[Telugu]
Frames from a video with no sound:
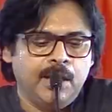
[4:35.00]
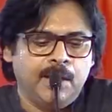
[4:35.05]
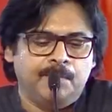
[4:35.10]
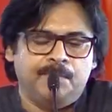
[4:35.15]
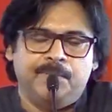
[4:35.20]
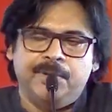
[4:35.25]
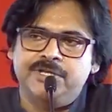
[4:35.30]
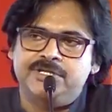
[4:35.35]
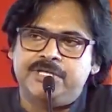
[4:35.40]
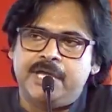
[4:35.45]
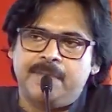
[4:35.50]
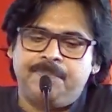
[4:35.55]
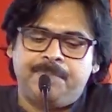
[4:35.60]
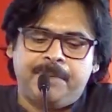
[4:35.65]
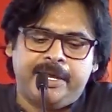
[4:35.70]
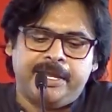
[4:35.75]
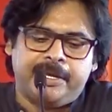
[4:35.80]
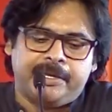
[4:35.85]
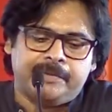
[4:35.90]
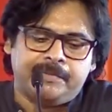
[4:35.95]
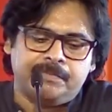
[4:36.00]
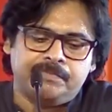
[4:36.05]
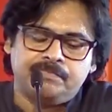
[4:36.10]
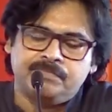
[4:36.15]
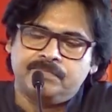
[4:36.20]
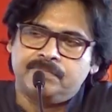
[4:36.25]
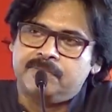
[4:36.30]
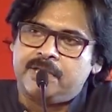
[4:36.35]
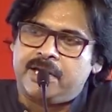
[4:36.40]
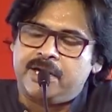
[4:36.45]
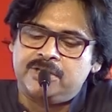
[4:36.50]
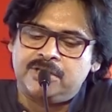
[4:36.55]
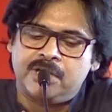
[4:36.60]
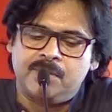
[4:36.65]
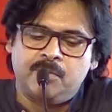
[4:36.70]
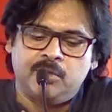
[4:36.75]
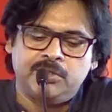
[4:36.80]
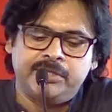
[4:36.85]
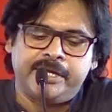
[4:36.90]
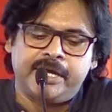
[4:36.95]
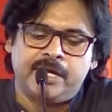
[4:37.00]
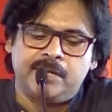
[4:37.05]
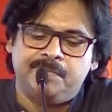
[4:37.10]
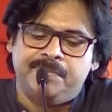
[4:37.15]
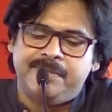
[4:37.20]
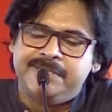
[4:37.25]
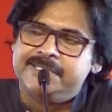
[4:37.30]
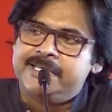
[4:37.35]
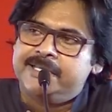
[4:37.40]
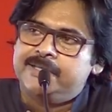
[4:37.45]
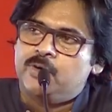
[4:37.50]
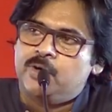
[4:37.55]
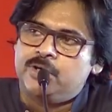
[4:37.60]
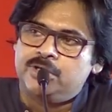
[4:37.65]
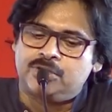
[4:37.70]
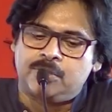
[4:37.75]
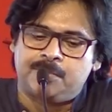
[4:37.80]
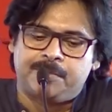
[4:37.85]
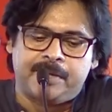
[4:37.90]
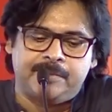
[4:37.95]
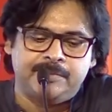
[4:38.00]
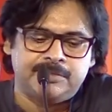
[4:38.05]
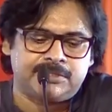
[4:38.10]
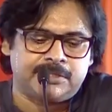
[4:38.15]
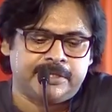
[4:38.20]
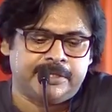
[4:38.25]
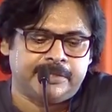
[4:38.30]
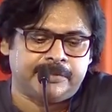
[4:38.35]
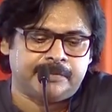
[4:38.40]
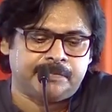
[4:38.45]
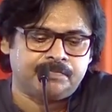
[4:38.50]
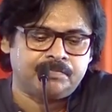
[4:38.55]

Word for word: బీజేపీ నరేంద్ర మోదీ గారు బీసీలు నోటితో ప్రేమించలేదు